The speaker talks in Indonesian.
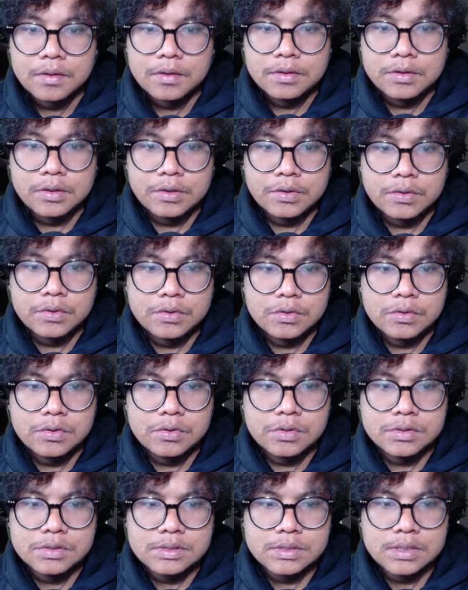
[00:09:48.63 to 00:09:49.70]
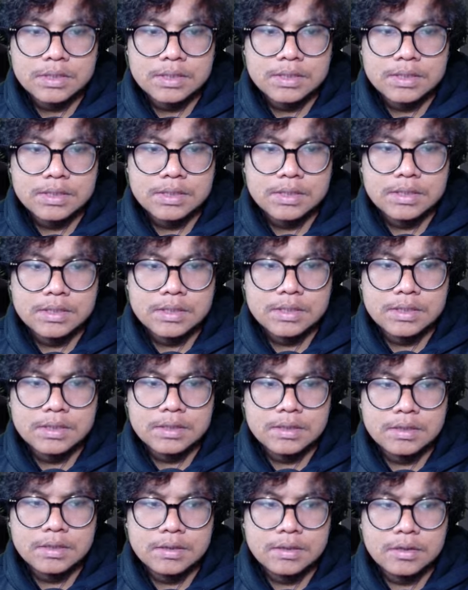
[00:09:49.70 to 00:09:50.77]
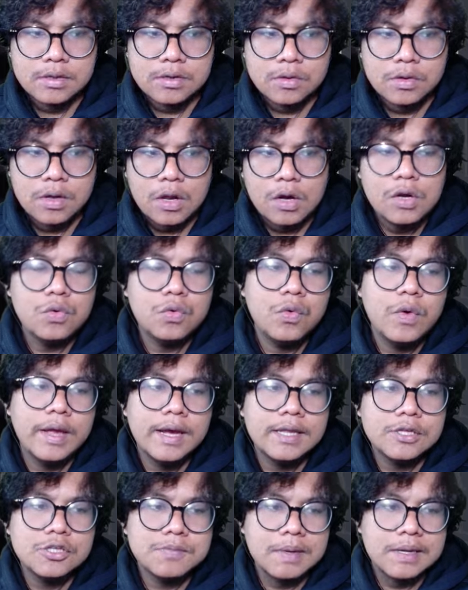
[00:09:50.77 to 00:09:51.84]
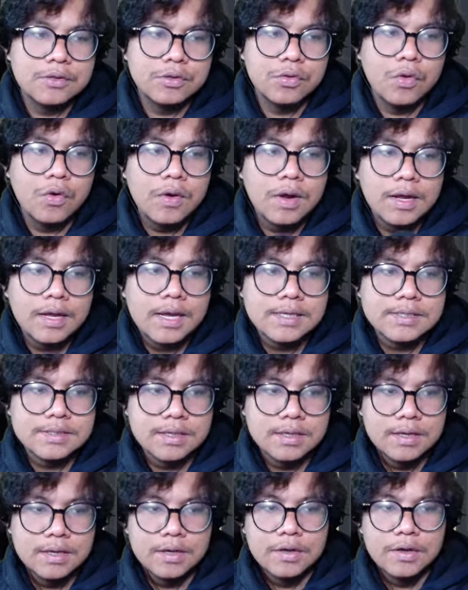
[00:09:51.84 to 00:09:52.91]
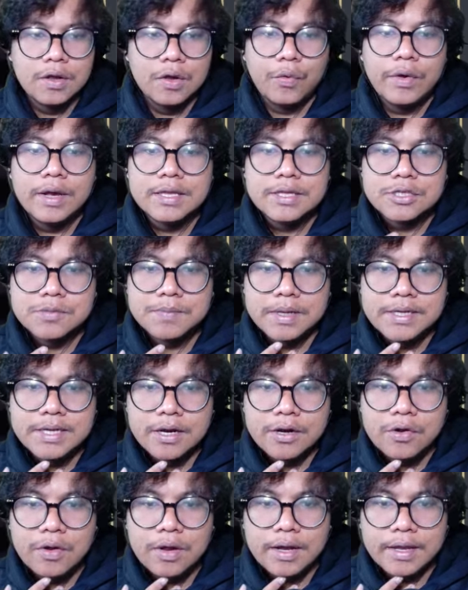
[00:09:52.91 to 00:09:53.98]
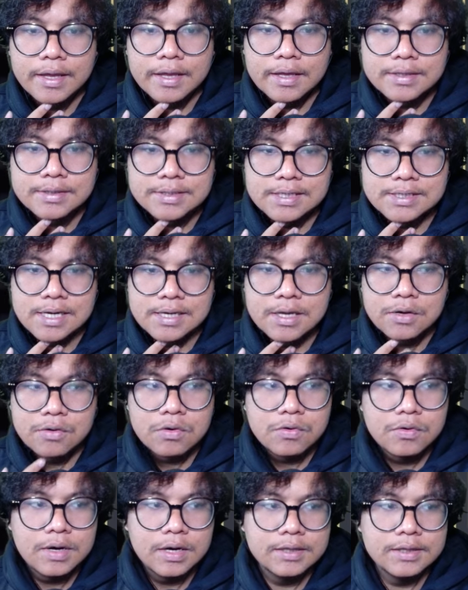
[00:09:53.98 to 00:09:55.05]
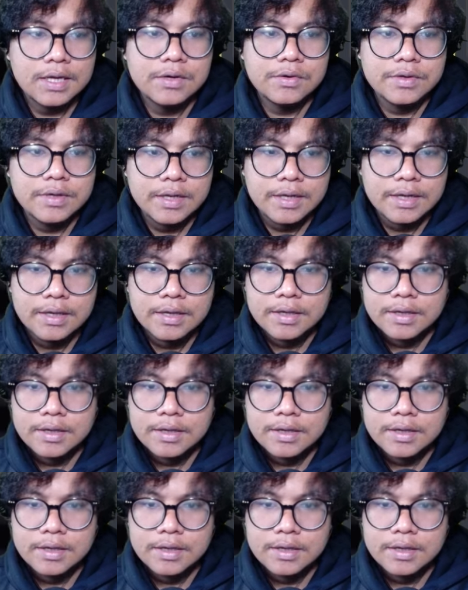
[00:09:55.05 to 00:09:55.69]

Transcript: terus eh uh, aduh gue ingatnya cuma itu doang guys. Gue ingatnya cuma dia doang ya, sisanya gue kurang tahu deh.